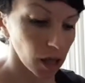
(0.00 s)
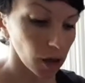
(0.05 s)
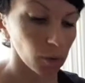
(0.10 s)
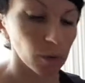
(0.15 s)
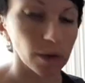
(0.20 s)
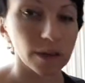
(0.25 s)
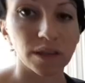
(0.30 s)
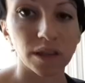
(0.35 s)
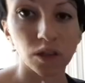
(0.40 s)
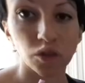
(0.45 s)

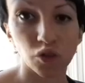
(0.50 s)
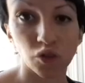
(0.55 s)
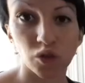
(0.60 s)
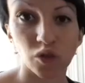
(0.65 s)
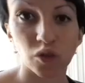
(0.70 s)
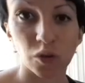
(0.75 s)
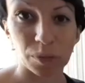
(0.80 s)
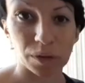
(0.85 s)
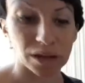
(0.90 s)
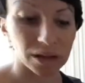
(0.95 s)
Questo è
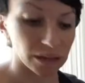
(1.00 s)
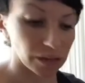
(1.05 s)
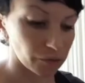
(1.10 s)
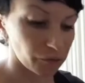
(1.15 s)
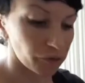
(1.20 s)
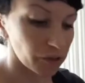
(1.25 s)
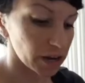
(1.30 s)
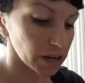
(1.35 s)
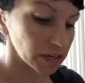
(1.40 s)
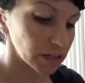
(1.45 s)
giusto per
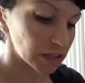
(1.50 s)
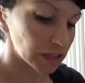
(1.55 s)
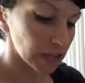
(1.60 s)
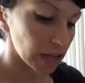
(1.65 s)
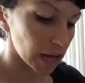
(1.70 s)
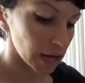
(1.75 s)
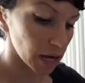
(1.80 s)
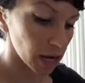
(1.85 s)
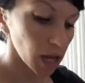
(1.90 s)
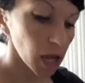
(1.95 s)

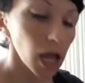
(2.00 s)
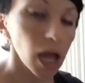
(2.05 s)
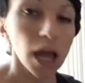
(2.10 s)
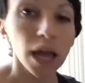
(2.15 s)
differenziare